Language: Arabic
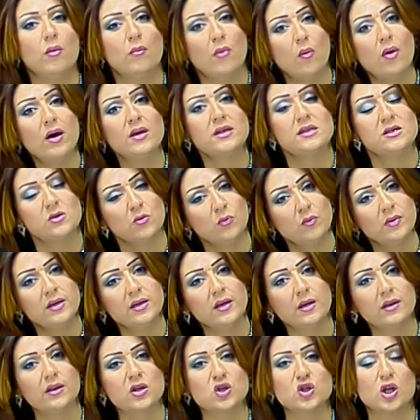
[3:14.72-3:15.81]
مواد
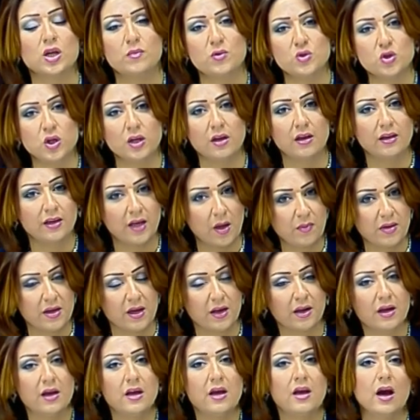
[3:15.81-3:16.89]
سميه انتشرت بشكل كبير
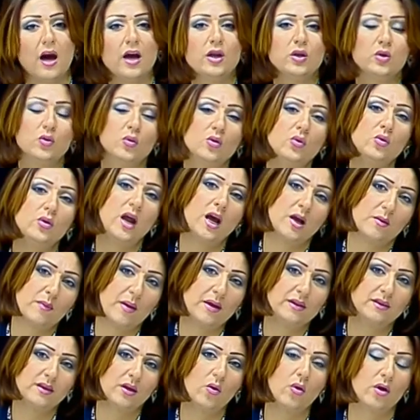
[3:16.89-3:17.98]
ابدا قد طيب، يكون هناك
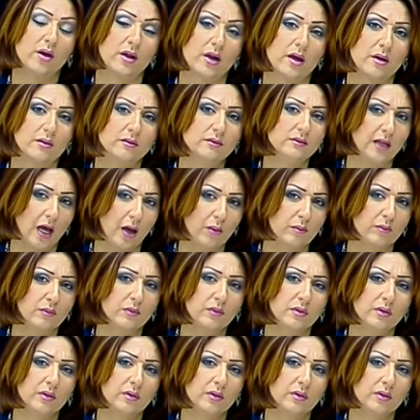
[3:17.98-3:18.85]
ماده اخرى ماكو. نعم